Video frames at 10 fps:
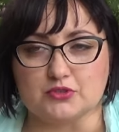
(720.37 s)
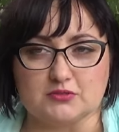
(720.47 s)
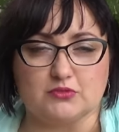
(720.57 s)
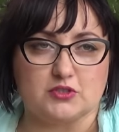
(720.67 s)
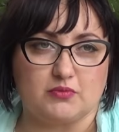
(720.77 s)
przy
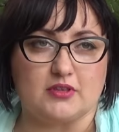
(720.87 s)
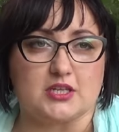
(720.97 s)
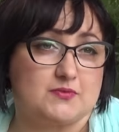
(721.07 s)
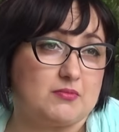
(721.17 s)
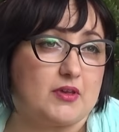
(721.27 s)
tym
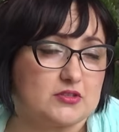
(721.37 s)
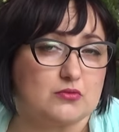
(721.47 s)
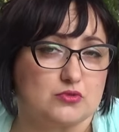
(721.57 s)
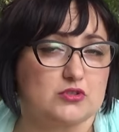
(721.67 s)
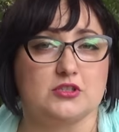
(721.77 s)
gospodarstwie bardzo
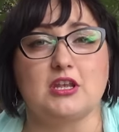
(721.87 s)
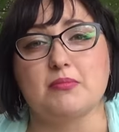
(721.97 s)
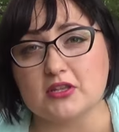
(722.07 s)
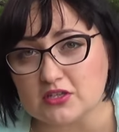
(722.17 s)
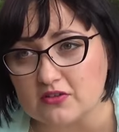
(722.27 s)
dużo się
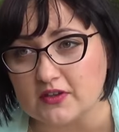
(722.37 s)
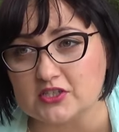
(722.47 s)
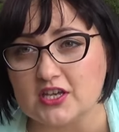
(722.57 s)
napracować,